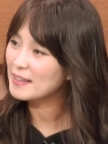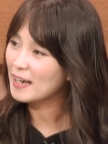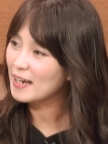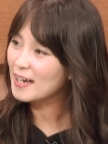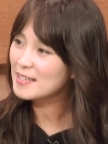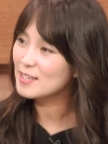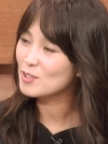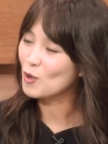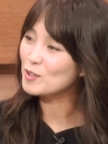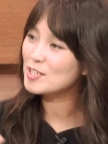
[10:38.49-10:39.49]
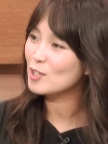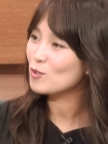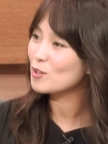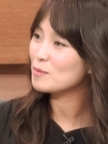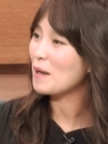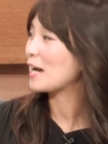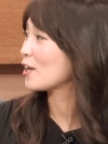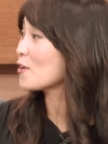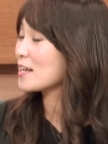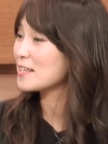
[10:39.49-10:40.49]
있다가 이제 정치에 뛰어든
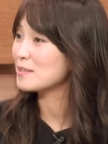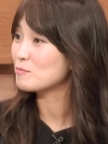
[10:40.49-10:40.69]
박경이라는